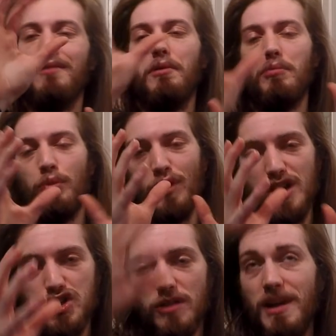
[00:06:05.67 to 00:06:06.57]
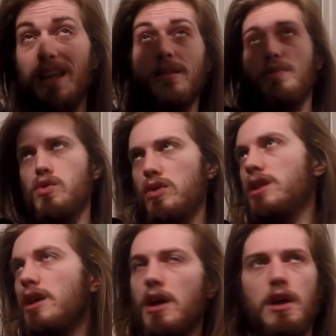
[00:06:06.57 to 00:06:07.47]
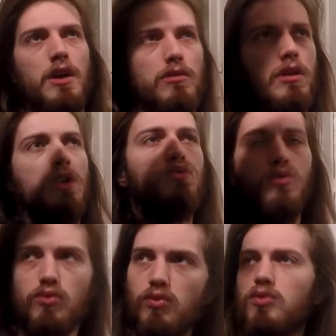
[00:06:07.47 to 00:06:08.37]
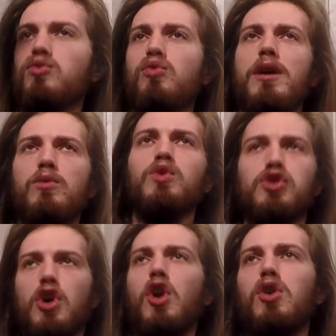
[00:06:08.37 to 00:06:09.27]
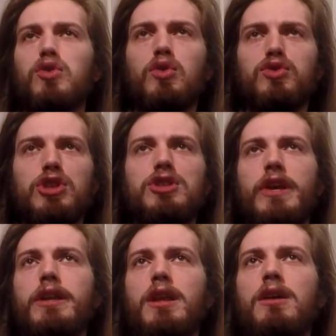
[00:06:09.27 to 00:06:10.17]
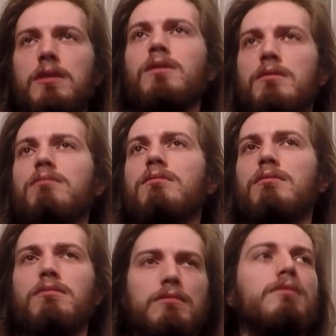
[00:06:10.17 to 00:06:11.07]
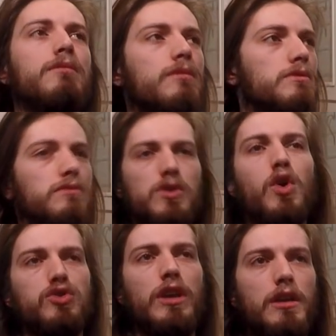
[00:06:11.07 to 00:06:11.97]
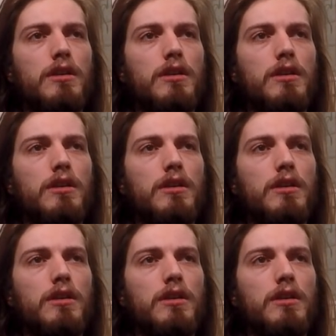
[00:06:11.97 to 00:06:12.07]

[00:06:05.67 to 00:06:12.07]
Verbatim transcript: un po' più leggermente, però quindi un, due, uno scroto, così siete. Così.